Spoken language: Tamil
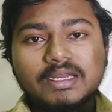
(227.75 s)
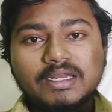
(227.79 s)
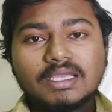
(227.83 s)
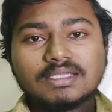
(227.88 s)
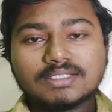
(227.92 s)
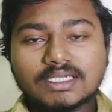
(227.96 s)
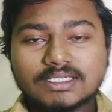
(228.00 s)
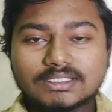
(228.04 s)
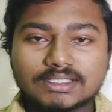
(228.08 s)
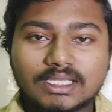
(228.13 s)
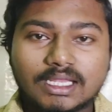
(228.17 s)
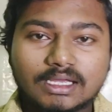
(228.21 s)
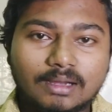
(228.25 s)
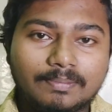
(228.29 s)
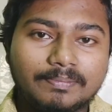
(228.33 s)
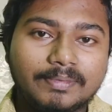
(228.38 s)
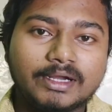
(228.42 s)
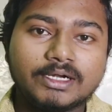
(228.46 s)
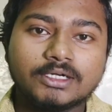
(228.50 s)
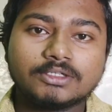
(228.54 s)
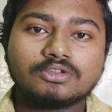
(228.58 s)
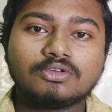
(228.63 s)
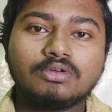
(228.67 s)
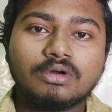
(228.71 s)
பெரிய சைஸில் இருக்கிற
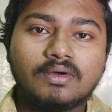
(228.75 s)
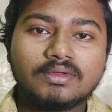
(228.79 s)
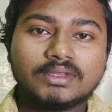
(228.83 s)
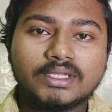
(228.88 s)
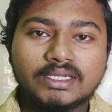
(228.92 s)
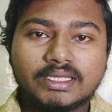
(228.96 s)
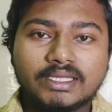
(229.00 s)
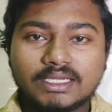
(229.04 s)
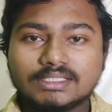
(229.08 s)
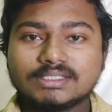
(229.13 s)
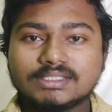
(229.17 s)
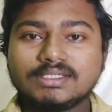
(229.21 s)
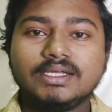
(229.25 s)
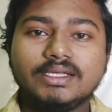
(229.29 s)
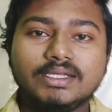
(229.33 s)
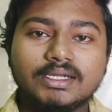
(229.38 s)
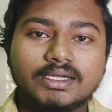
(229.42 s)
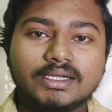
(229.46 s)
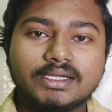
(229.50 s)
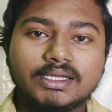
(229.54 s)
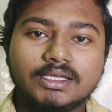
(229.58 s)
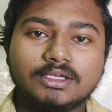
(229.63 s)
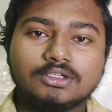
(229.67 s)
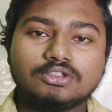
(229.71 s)
பிளானட்ஸ் கூட வந்து ஈரிஸ்டில்
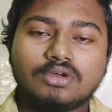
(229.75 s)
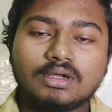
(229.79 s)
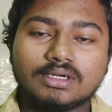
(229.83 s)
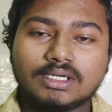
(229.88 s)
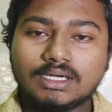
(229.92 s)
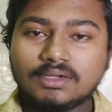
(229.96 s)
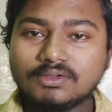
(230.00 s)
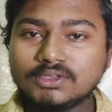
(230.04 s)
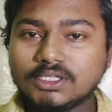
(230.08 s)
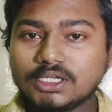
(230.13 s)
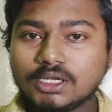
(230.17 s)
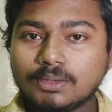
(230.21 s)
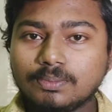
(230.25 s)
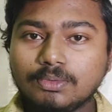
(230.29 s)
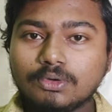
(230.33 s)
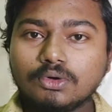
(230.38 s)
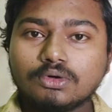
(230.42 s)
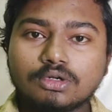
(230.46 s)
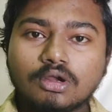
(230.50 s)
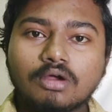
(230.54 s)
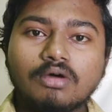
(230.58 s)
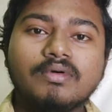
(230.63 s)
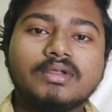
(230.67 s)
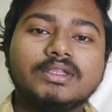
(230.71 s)
இருக்குது ஸோ அதனால் வந்துட்டு
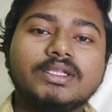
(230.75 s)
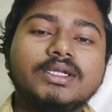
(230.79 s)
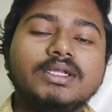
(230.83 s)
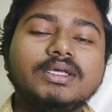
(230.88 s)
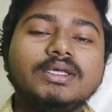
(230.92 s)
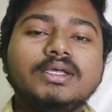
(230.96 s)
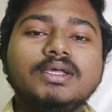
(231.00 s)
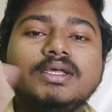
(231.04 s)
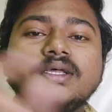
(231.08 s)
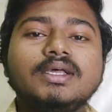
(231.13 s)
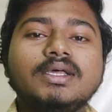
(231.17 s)
ப்ளூட்டோ வந்துட்டு